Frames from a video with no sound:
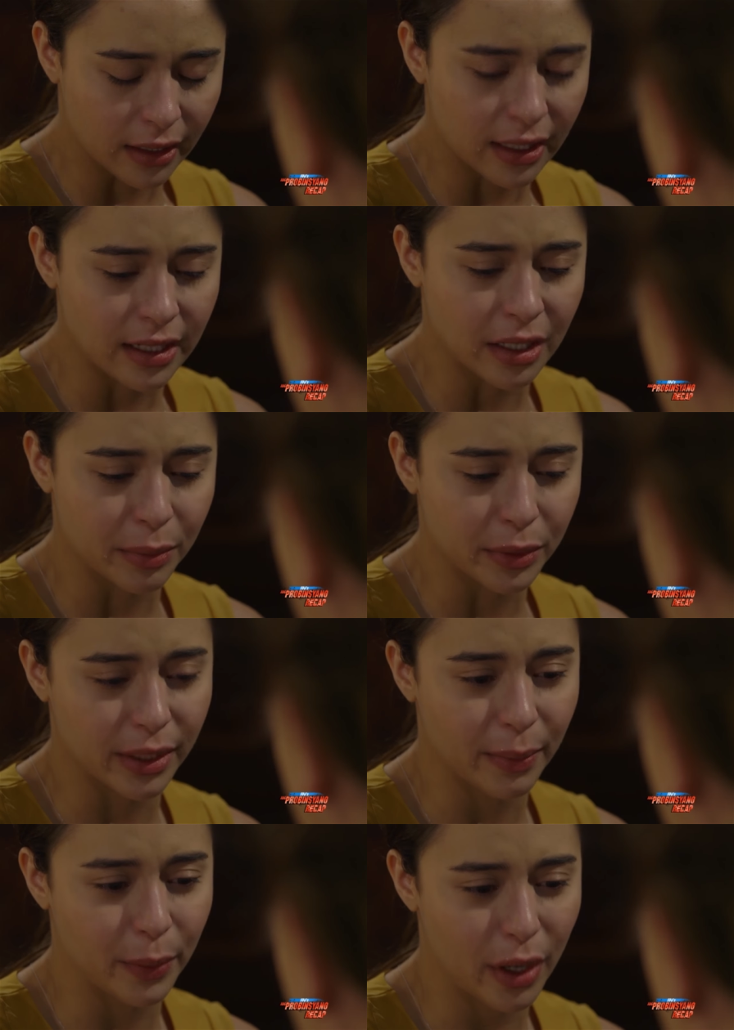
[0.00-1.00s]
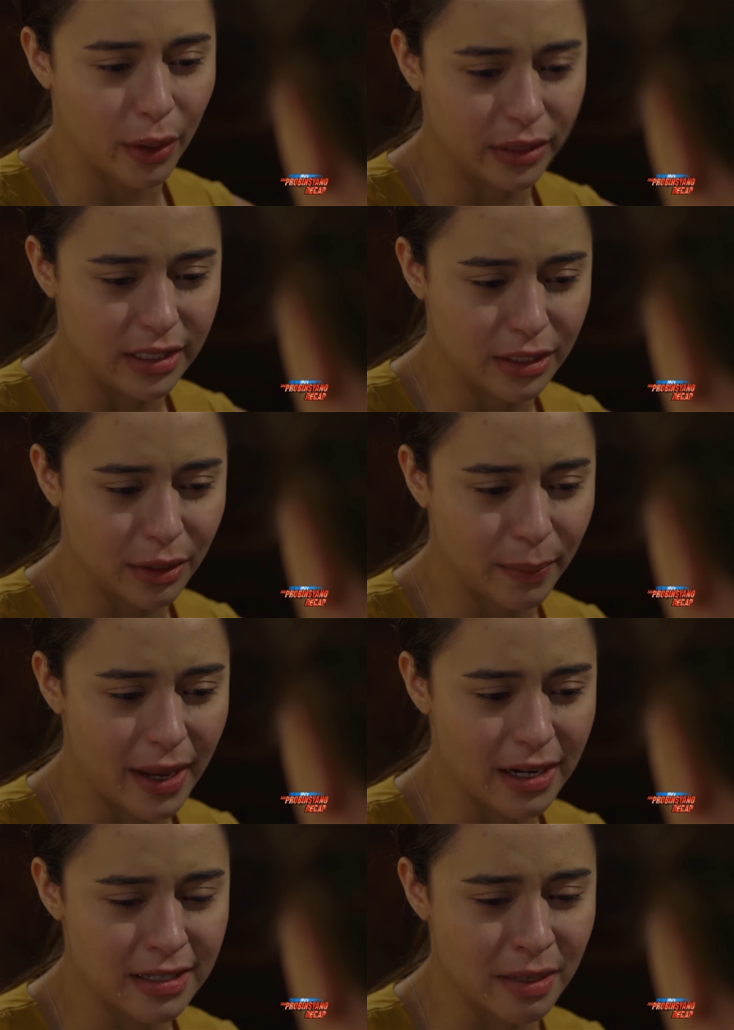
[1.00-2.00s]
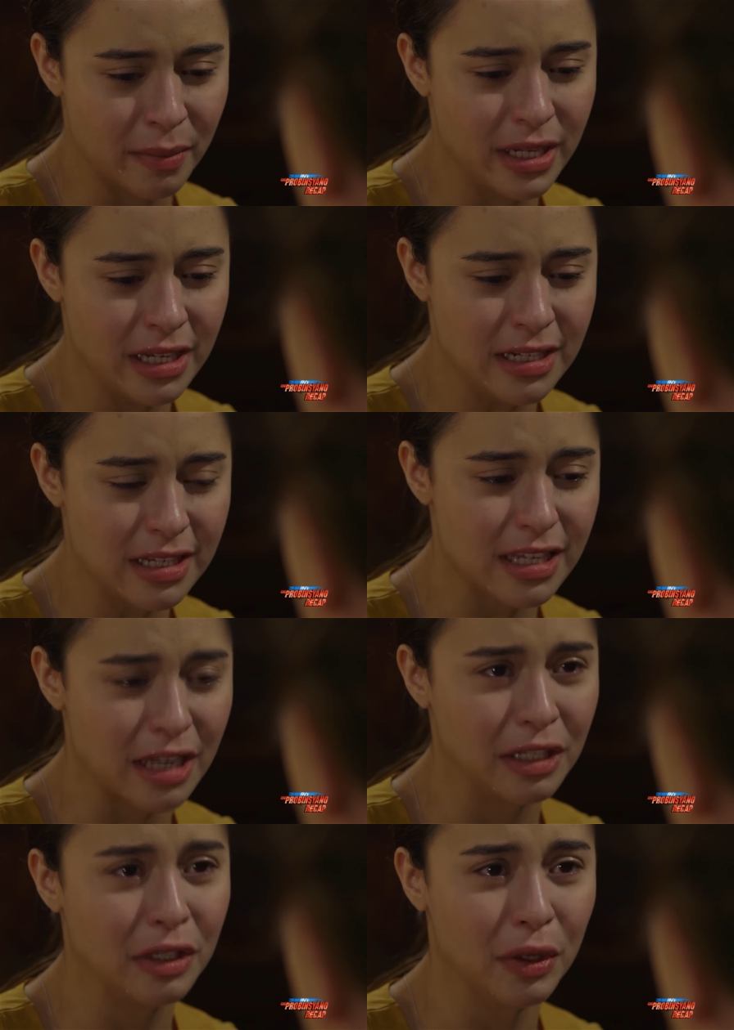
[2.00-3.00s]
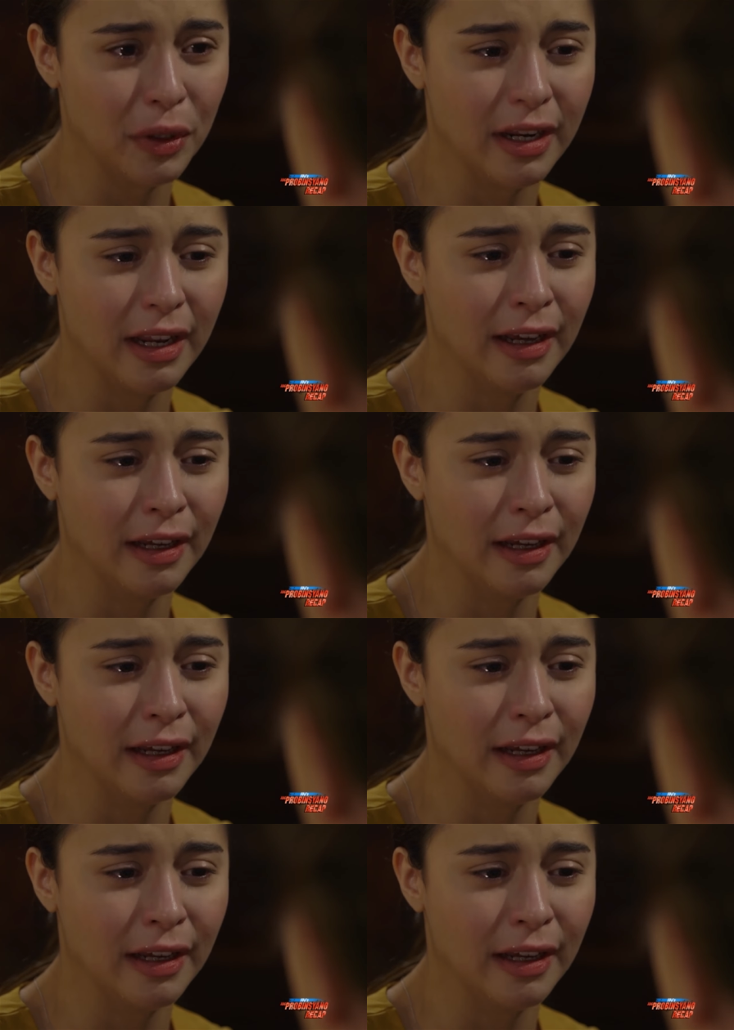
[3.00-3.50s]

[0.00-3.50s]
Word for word: Na nagpunta po ako dito para sabihin sa inyo na...